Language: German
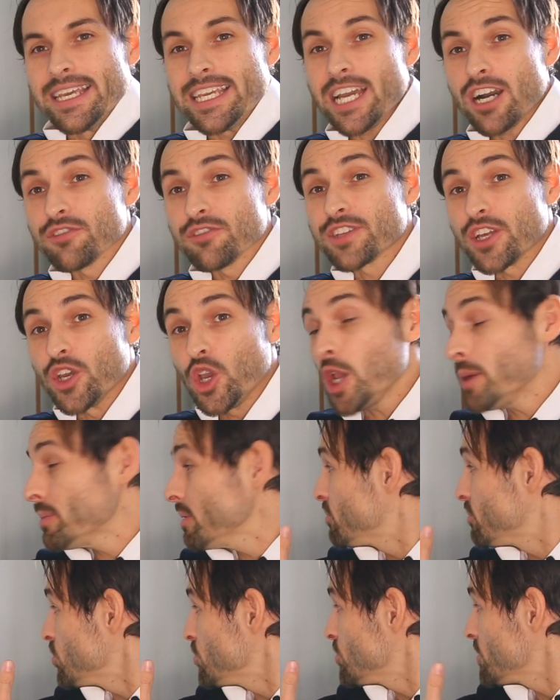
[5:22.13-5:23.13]
Ja, auf der
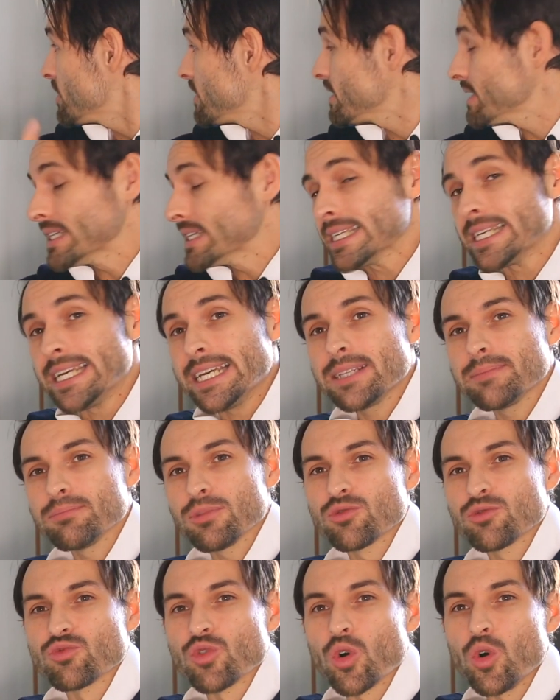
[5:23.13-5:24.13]
Hebebühne geht
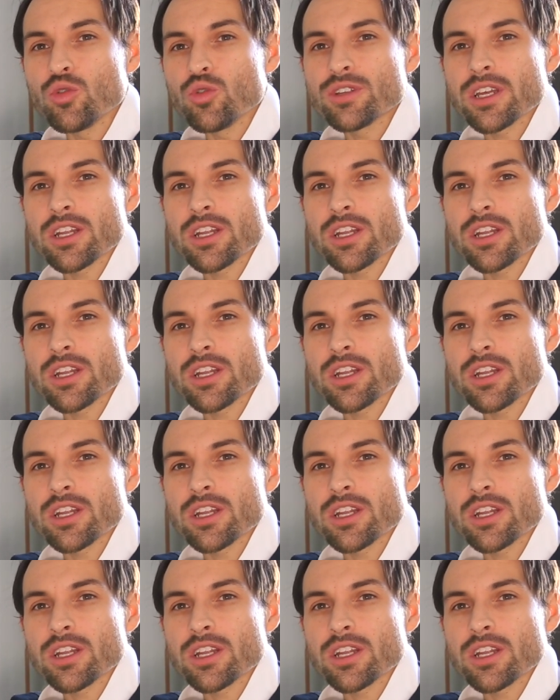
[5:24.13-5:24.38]
Monroe